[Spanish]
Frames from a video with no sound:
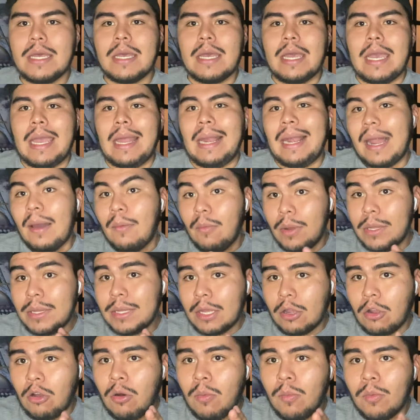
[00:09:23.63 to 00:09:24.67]
En la
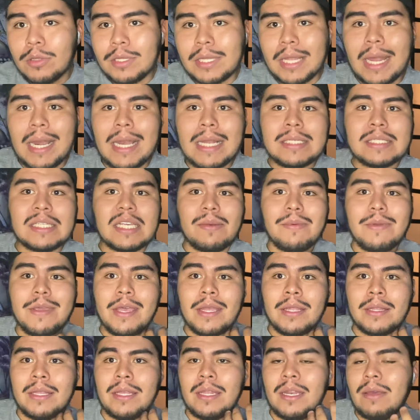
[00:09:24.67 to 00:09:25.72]
vuelta como tal, el
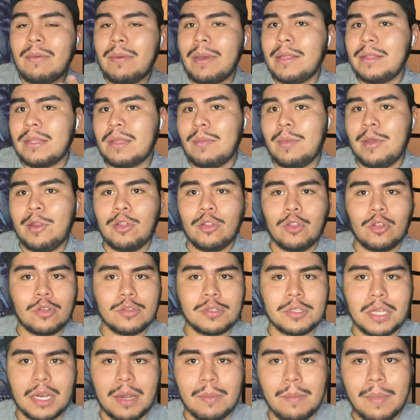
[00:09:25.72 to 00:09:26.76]
Sevilla tiene 20
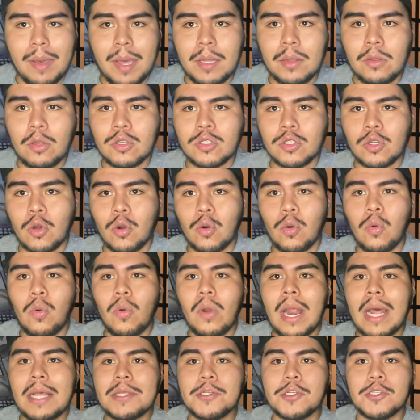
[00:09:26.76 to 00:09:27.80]
minutos tremendos con
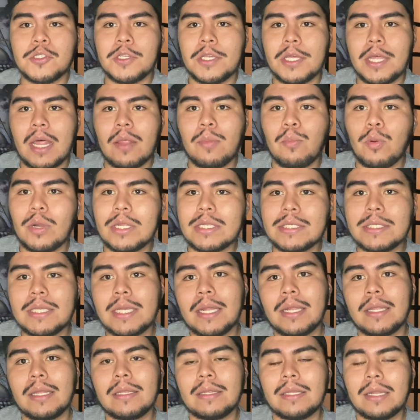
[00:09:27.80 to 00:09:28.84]
una sociedad por
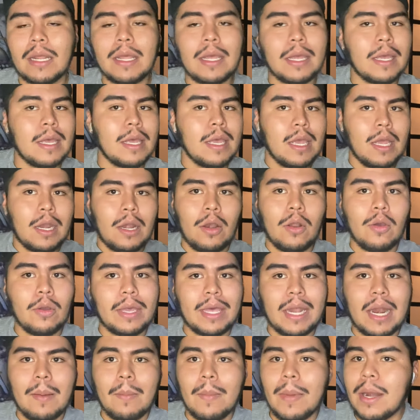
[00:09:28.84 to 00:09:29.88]
izquierda entre lo que
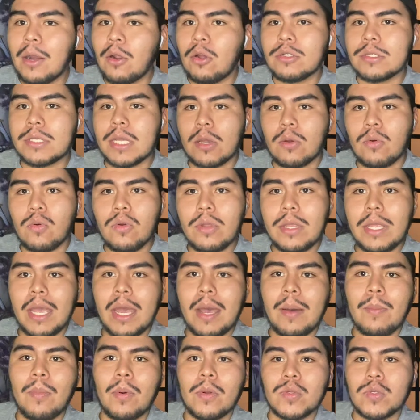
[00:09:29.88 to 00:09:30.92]
era Marcos
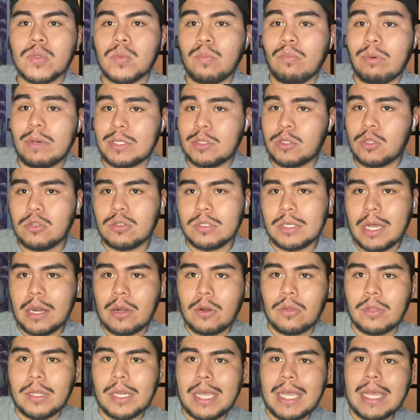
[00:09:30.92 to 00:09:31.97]
Acuña, por supuesto Oscar
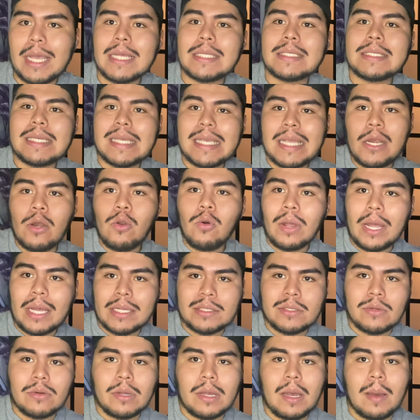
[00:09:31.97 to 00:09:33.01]
Rodríguez y
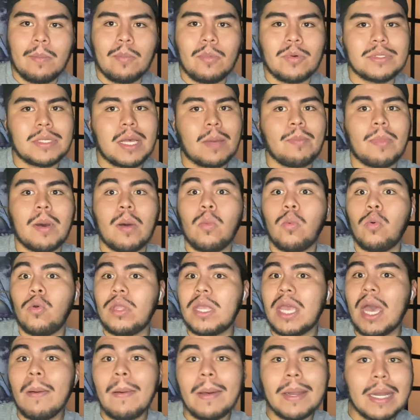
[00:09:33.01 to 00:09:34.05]
Lucas Ocampos.
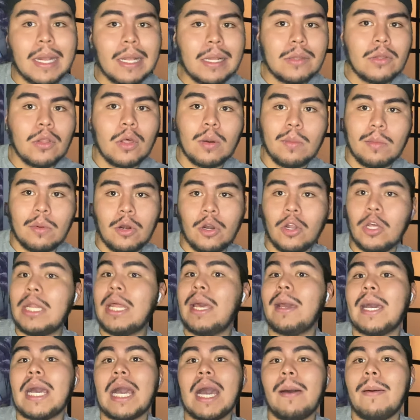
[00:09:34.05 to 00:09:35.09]
Apabullaban al dormo, no
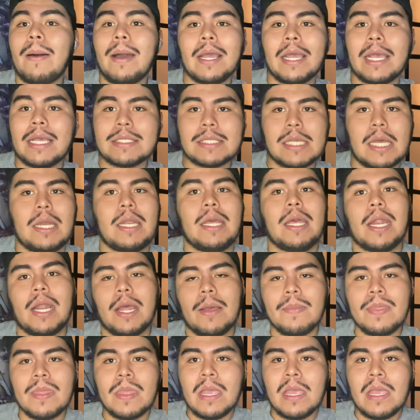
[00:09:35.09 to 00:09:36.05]
dejaban que saliera.